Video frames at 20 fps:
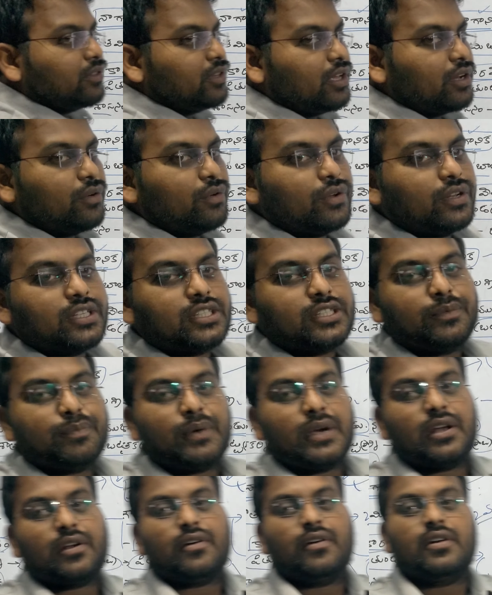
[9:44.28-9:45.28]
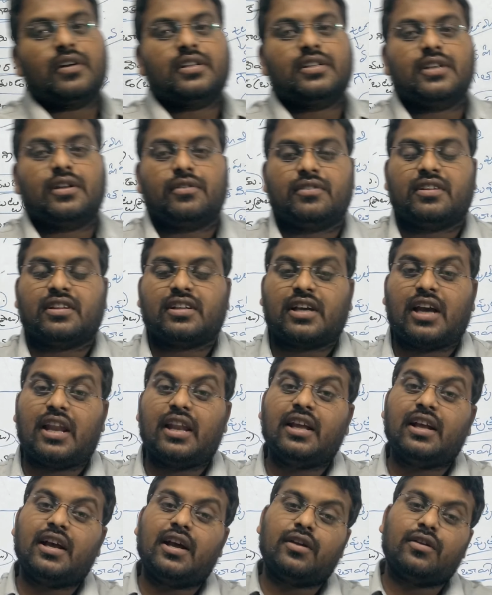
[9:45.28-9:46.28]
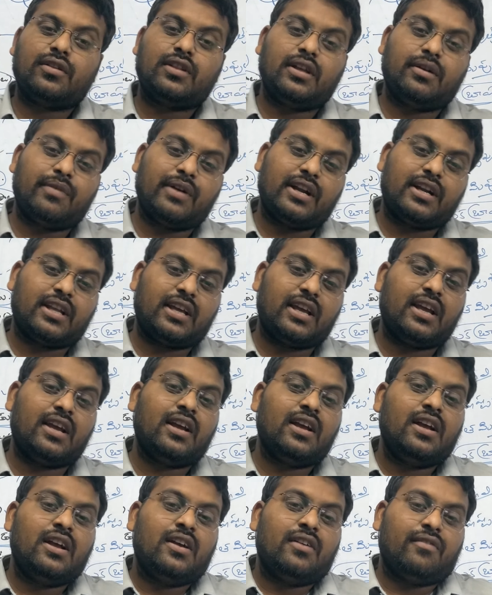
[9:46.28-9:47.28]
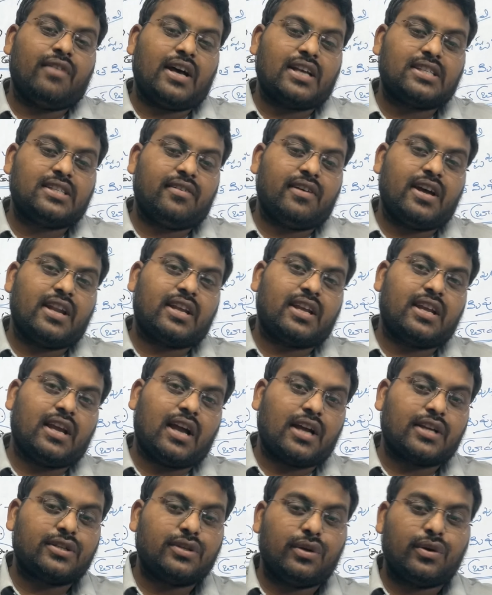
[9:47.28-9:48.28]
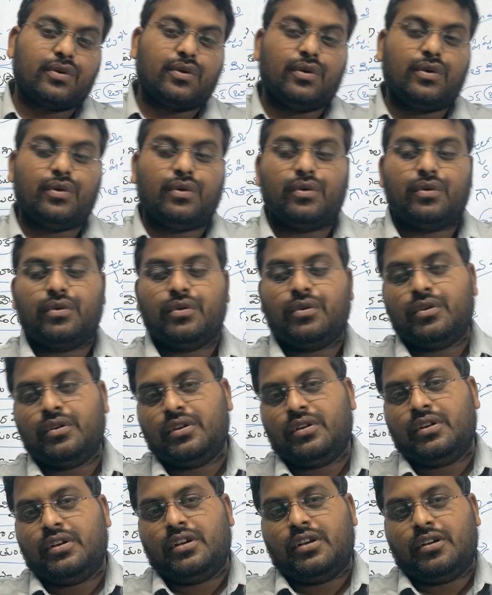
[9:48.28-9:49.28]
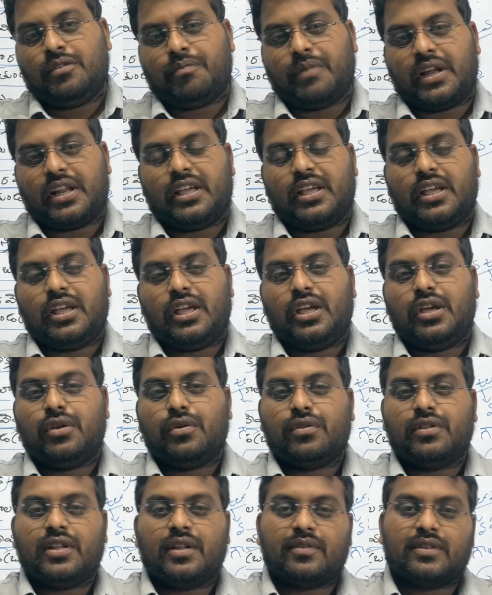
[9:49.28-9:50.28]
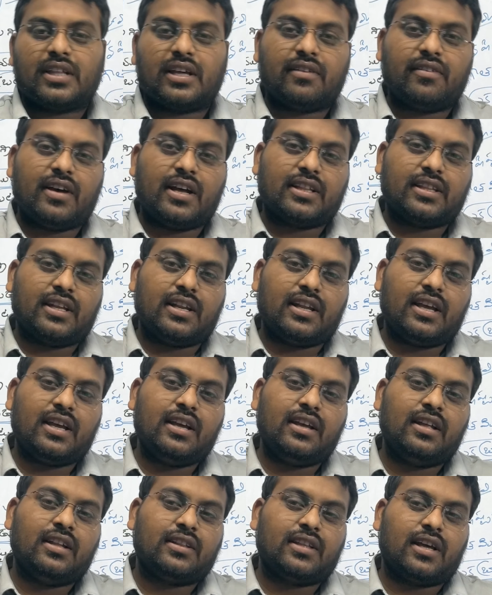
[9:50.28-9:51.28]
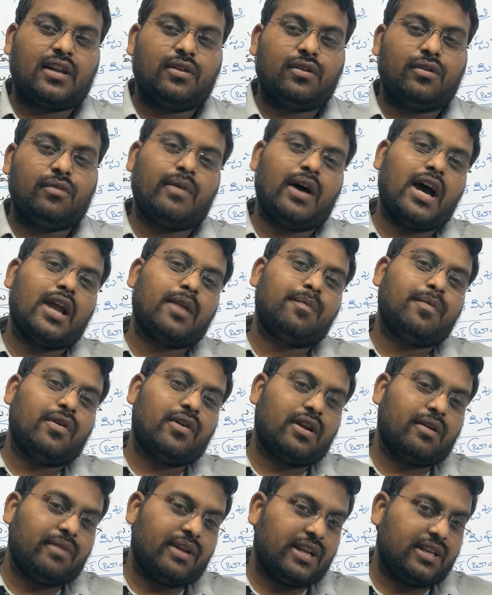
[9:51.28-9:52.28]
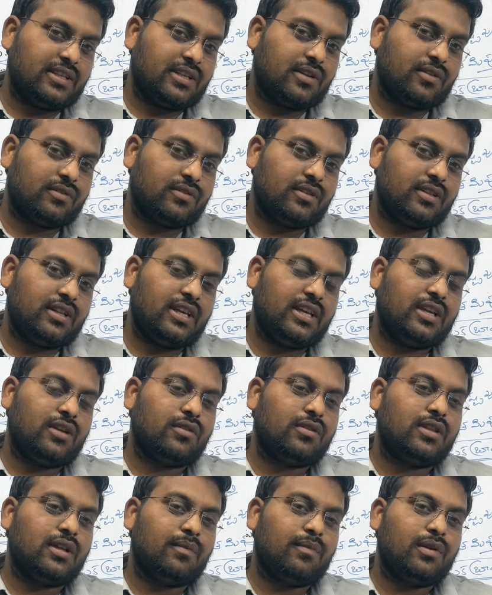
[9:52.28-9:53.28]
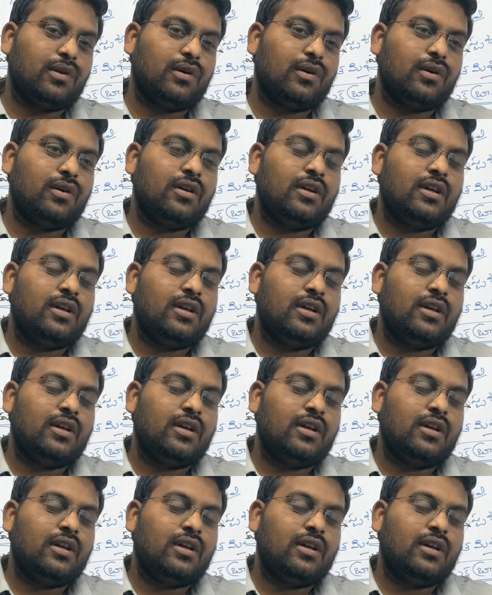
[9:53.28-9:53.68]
యుద్ధం గురించి పేర్కొనడం జరుగుతుంది కళింగ యుద్ధం అంటే వాస్తవానికి అశోకుడు మరి ఈ యుద్ధం తర్వాతనే తను మారిపోవడం అనేది జరుగుతుంది ఈ యుద్ధంలో